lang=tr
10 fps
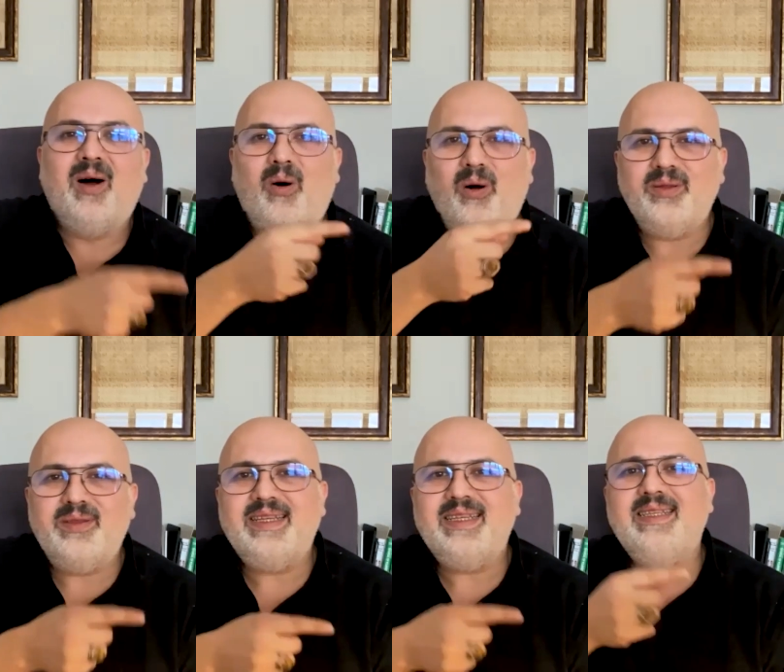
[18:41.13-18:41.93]

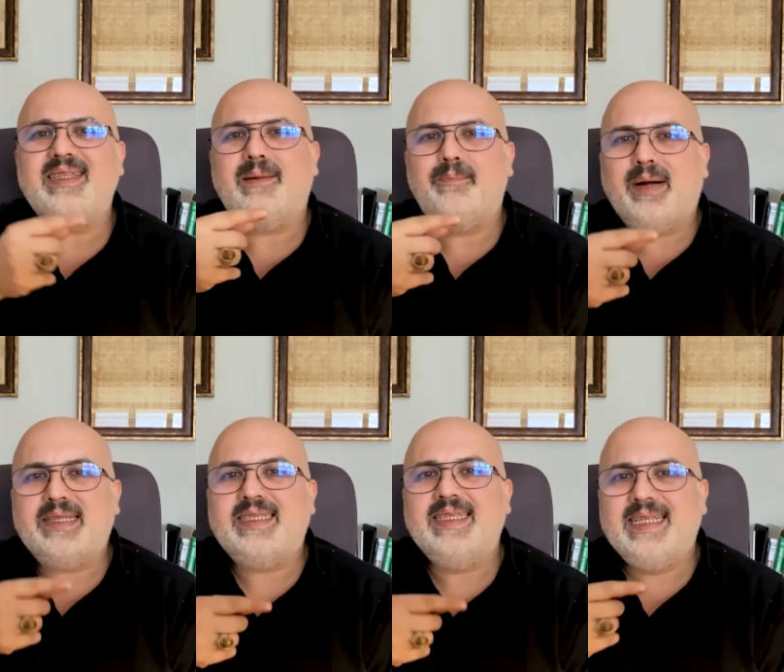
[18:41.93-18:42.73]
onların da
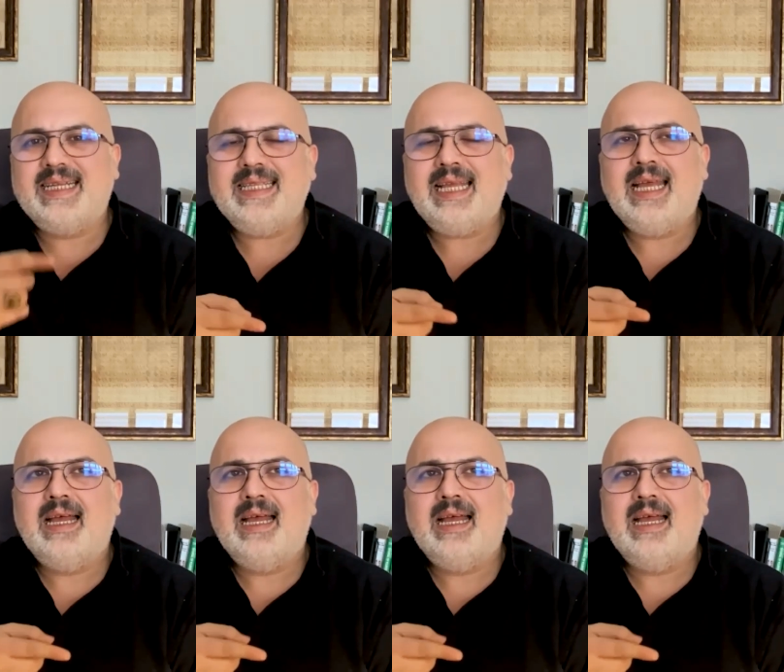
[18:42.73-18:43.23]
Batı'nın